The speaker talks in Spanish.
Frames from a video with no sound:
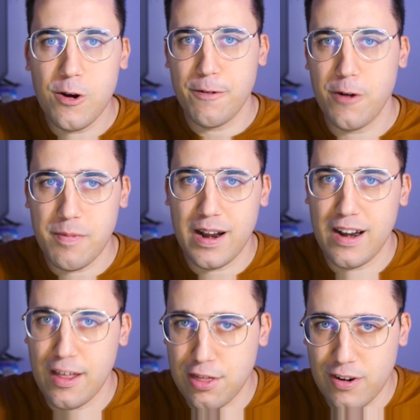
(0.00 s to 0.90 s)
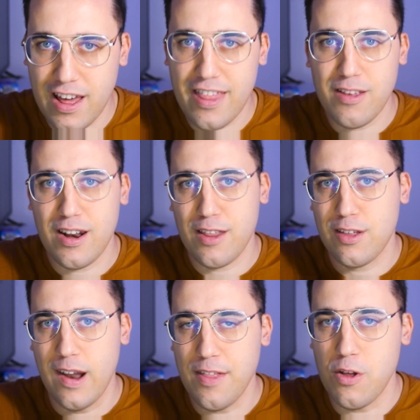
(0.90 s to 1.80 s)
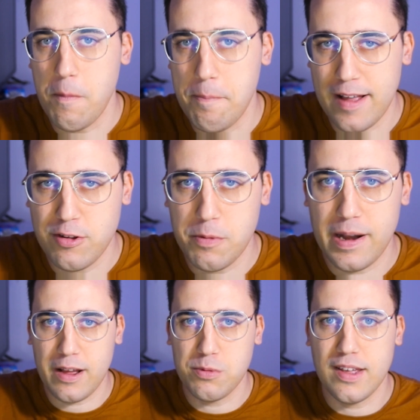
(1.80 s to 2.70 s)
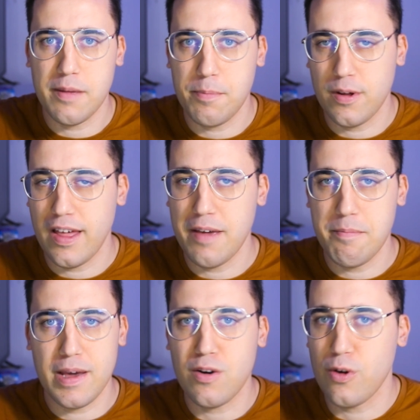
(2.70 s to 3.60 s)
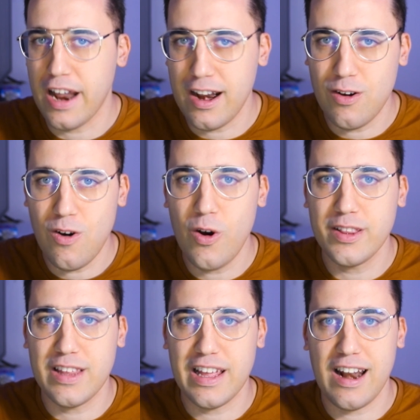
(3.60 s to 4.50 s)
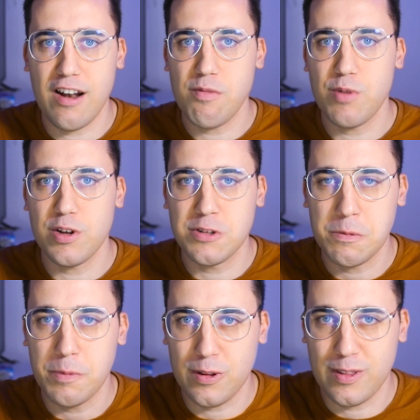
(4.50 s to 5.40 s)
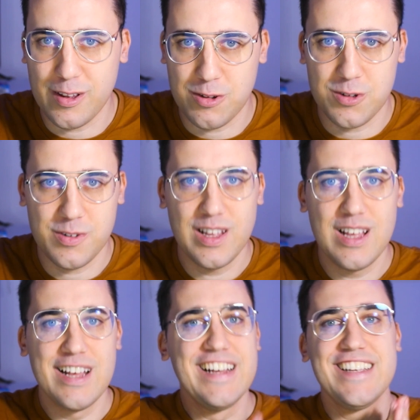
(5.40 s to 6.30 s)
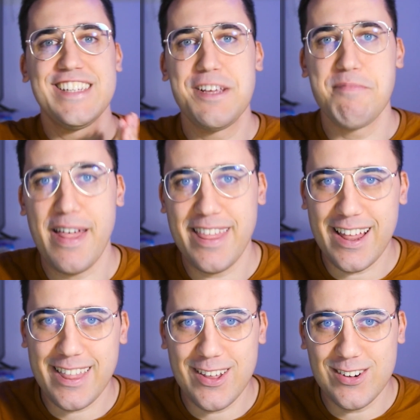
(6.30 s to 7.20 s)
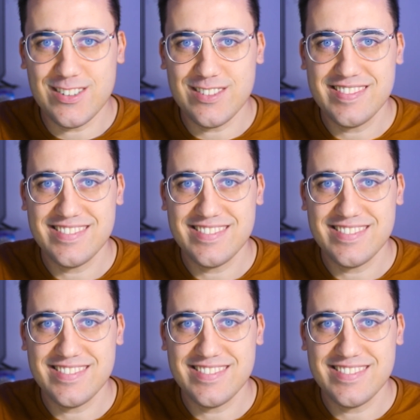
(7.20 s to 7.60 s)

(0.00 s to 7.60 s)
de forma razonada, razonando los pasos para que ustedes podáis mejorarlo o integrarlo en vuestro proceso. Sin más dilación,